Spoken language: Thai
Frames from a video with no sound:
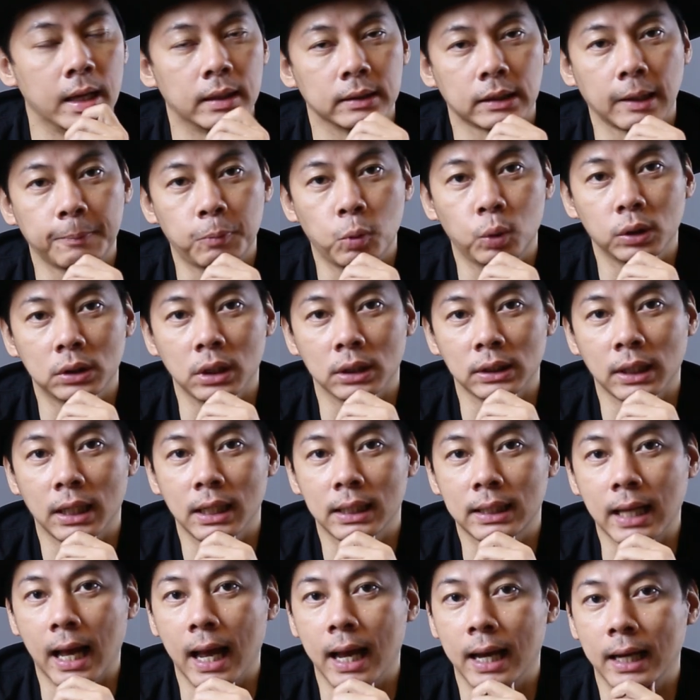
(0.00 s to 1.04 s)
ถ้าพูดถึงนา
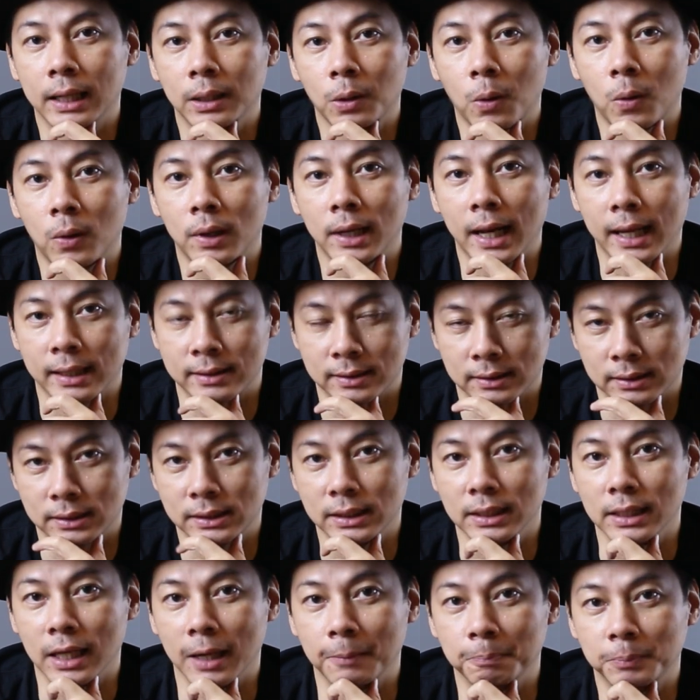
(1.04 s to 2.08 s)
ฬิกา Rolex
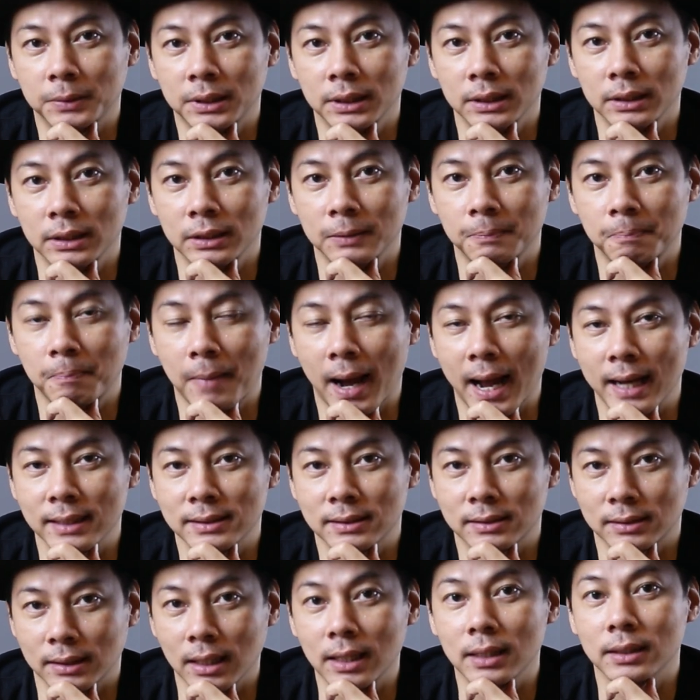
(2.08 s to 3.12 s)
GMT
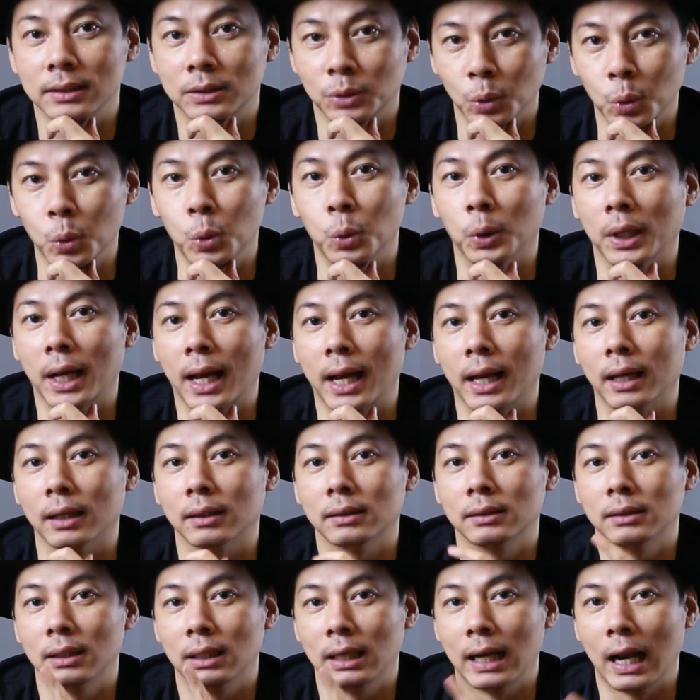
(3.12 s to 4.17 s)
Master II นะฮะ
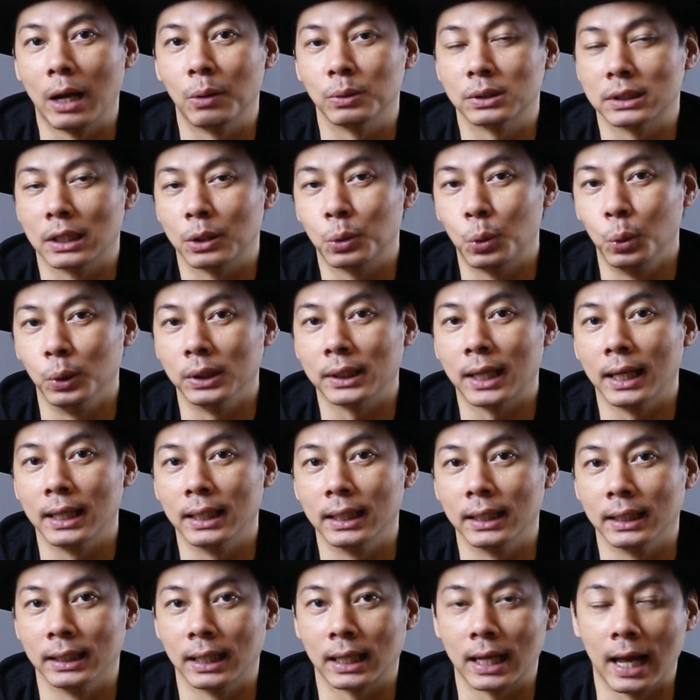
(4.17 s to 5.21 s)
เราจะคุ้นกัน
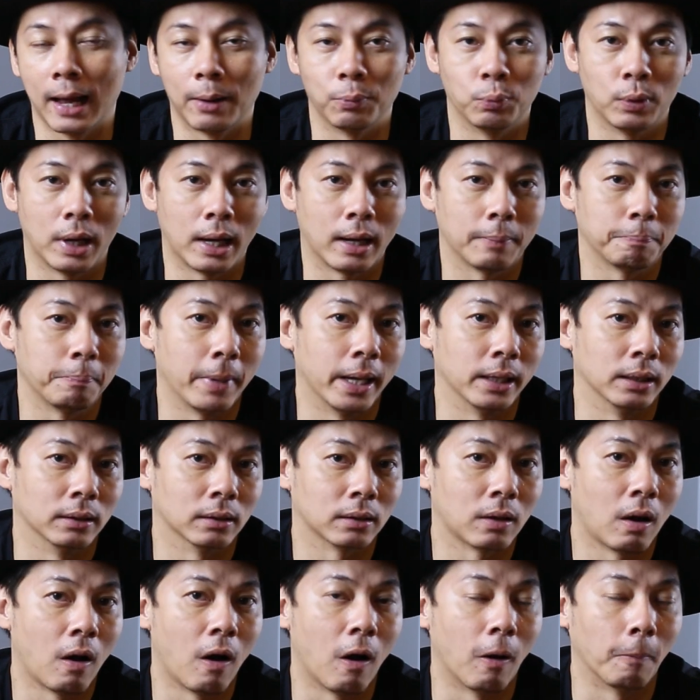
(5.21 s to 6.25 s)
เลยนะครับว่าเป็น
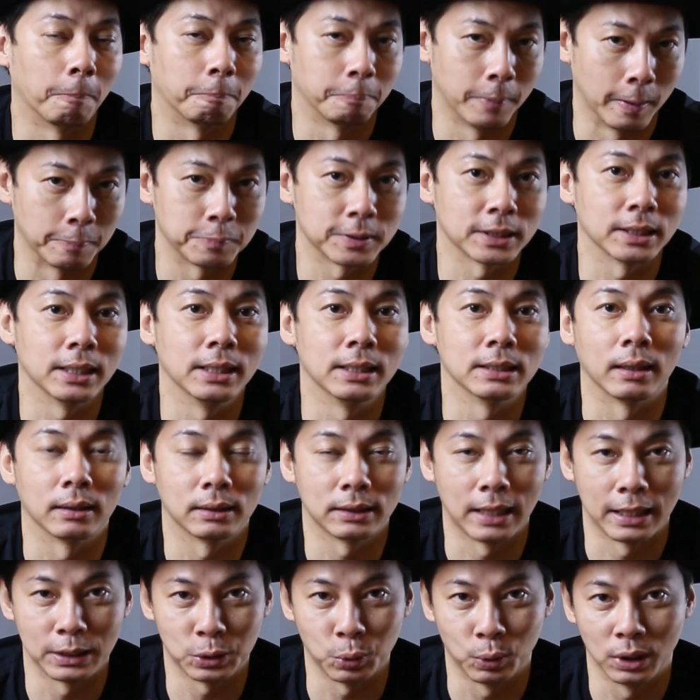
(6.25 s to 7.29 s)
ขอบเป๊ปซี่
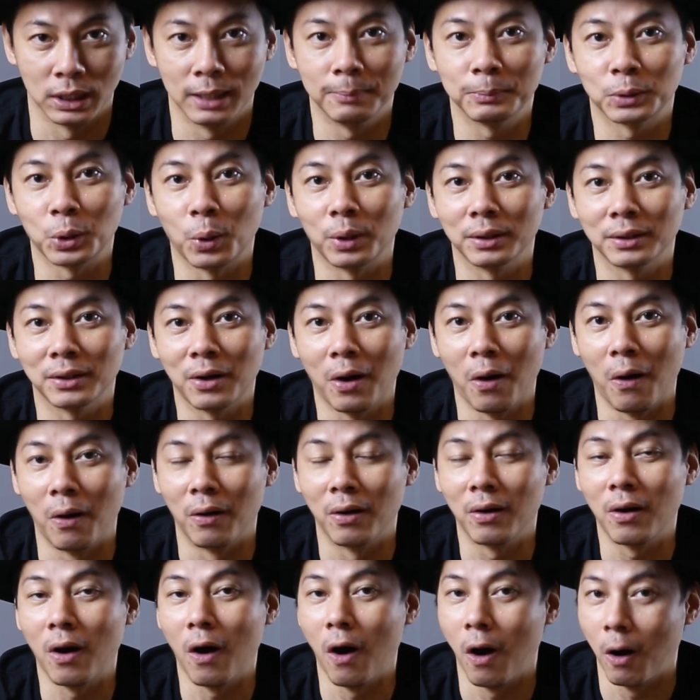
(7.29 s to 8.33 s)
แต่จุดเริ่มต้นของ
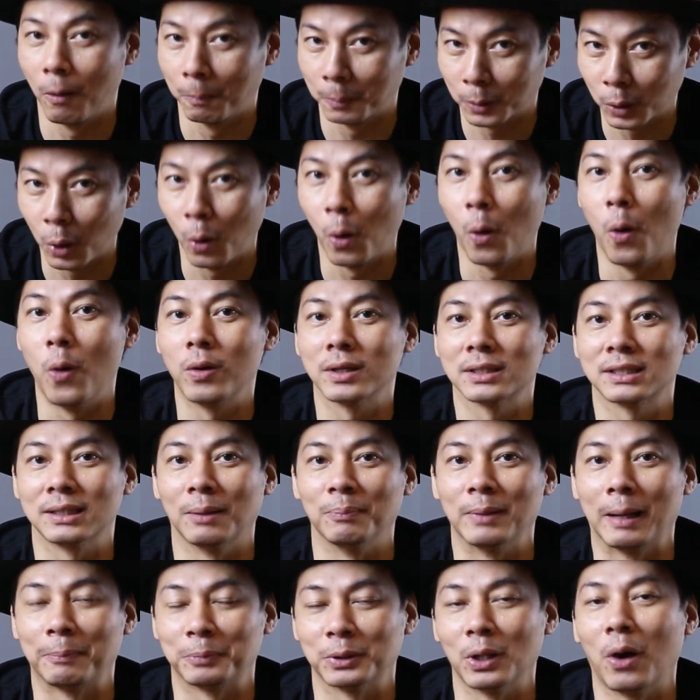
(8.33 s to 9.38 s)
ขอบโค้ก
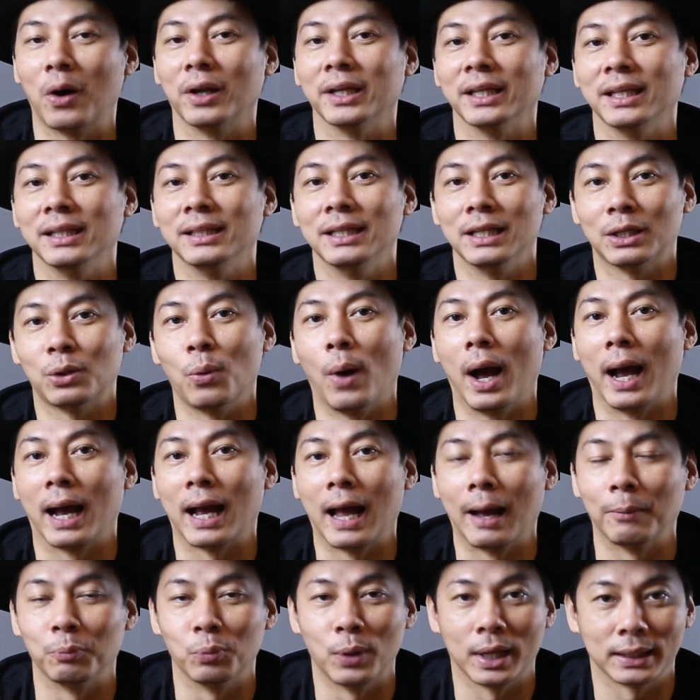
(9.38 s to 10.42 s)
สำหรับตอนนี้ดีกว่า
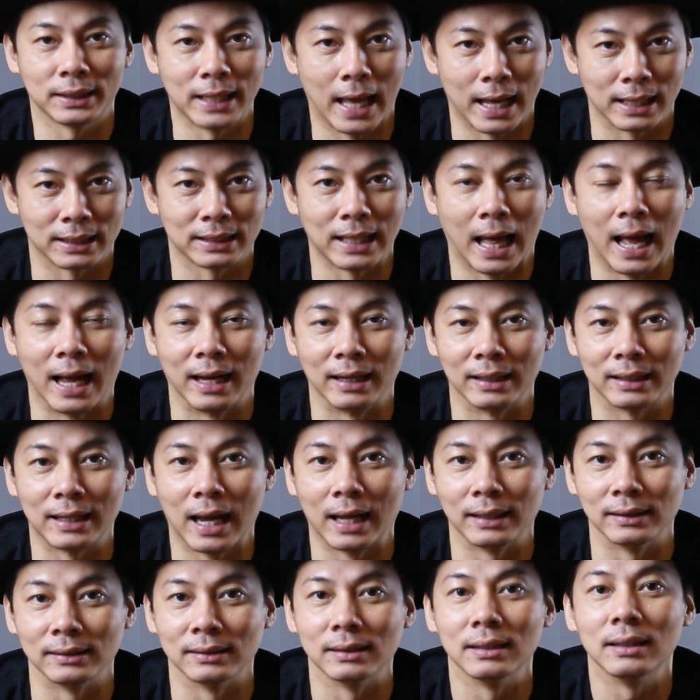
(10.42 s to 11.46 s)
ครับว่าแตกต่าง
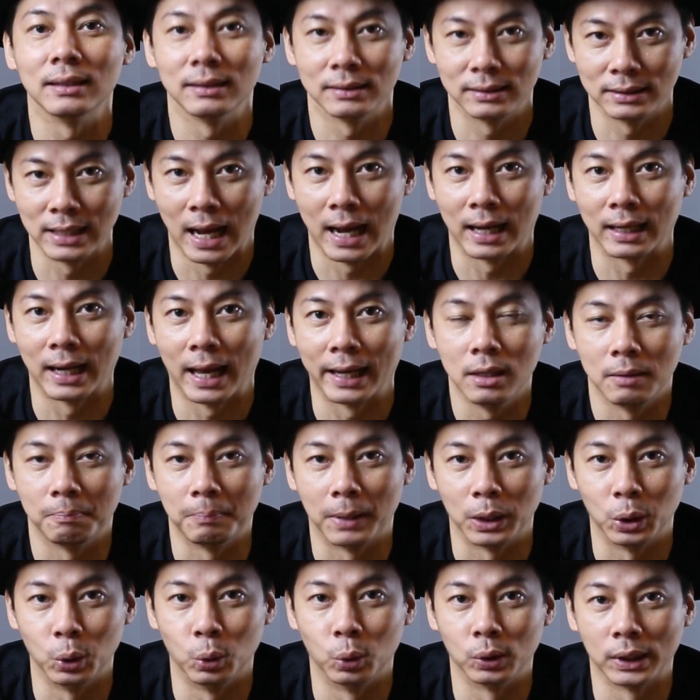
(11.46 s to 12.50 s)
กันอย่างไร
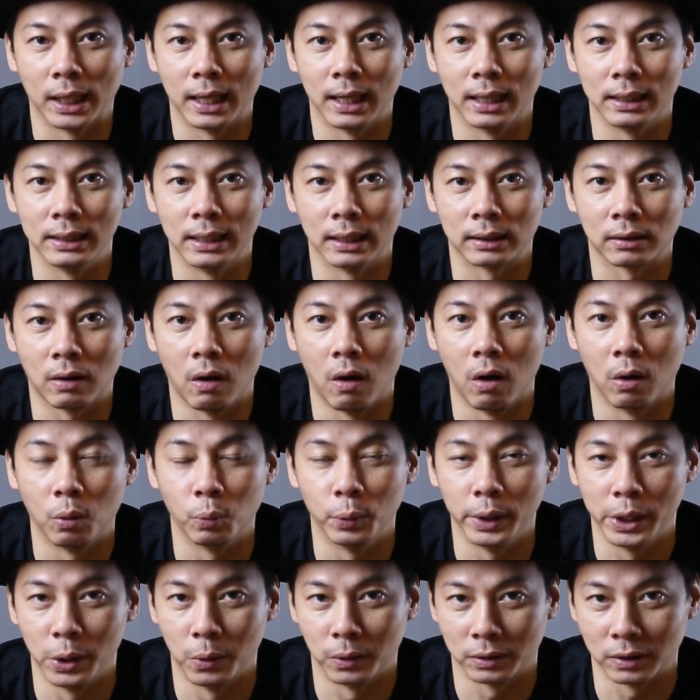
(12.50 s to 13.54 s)
มาดูในรายละเอียดของ
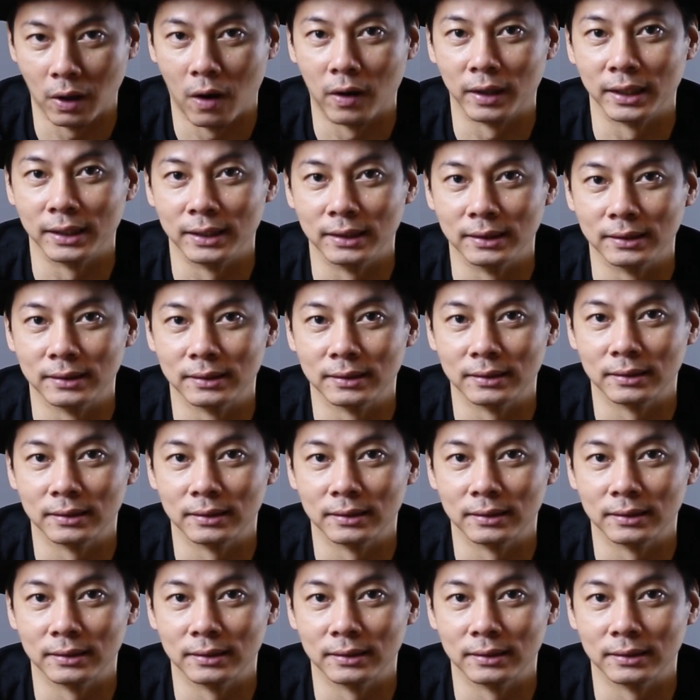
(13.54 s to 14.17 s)
วิดีโอตอนนี้